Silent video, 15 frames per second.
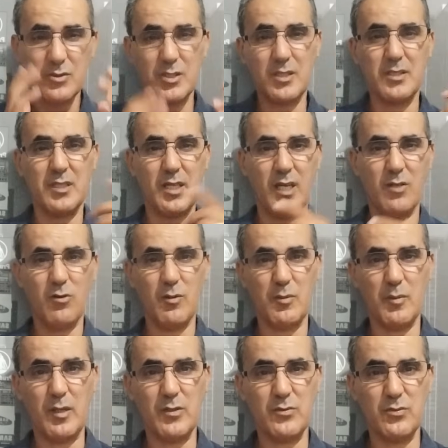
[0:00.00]
وجاتني أول
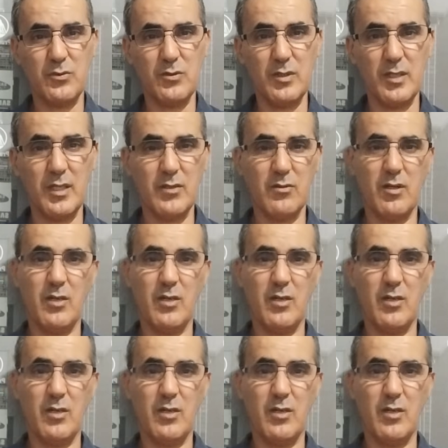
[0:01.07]
من عند فلان